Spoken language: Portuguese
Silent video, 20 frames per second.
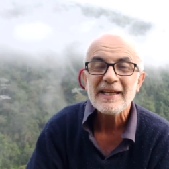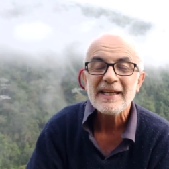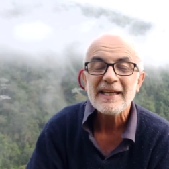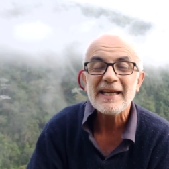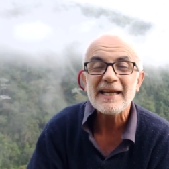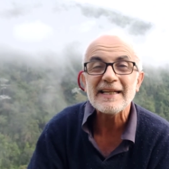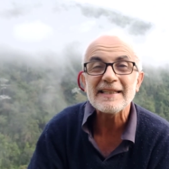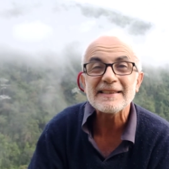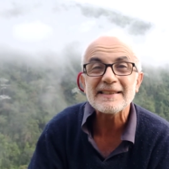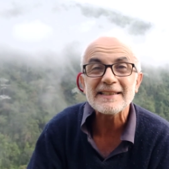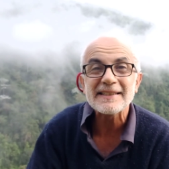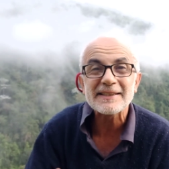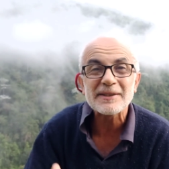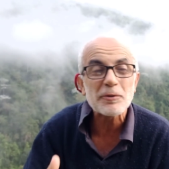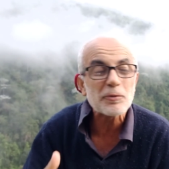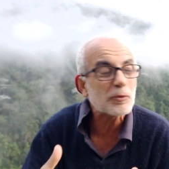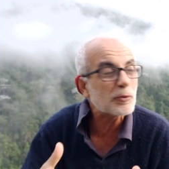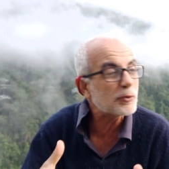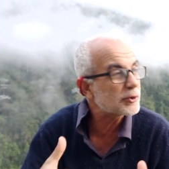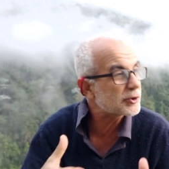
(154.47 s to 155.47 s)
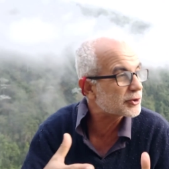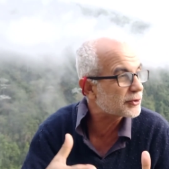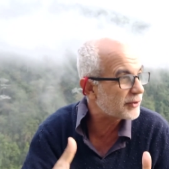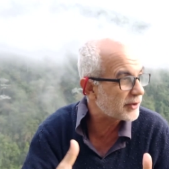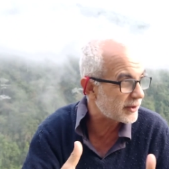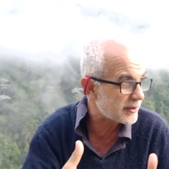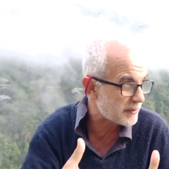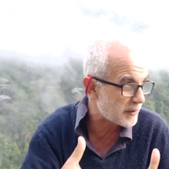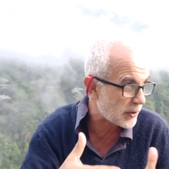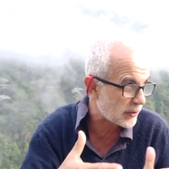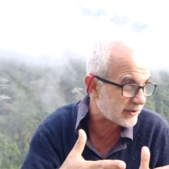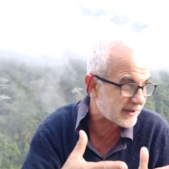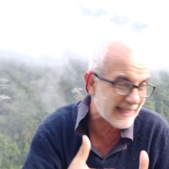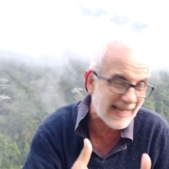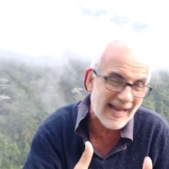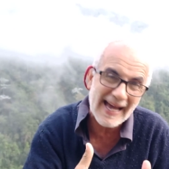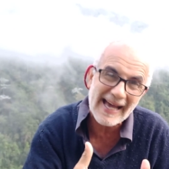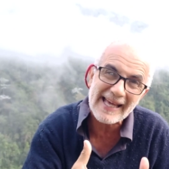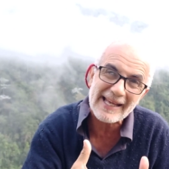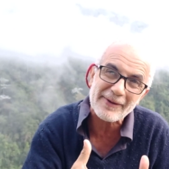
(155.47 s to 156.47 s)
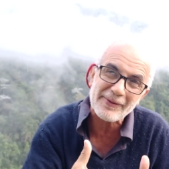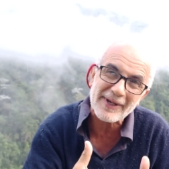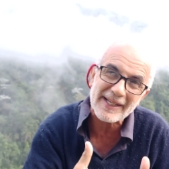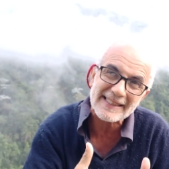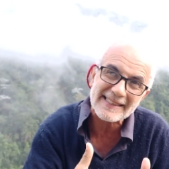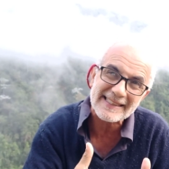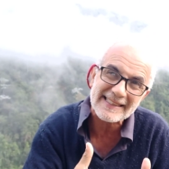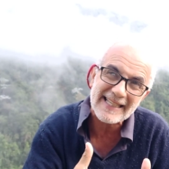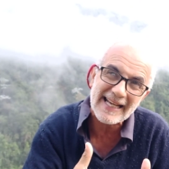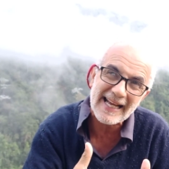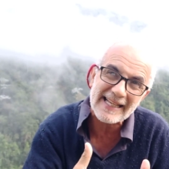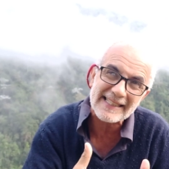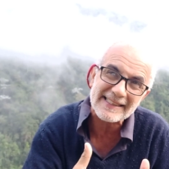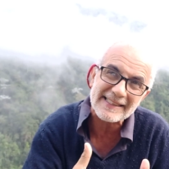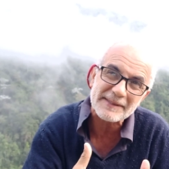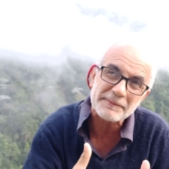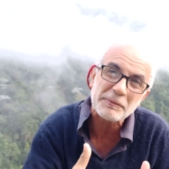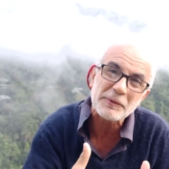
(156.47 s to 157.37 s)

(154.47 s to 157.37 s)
Eles então construíram, montaram as casas,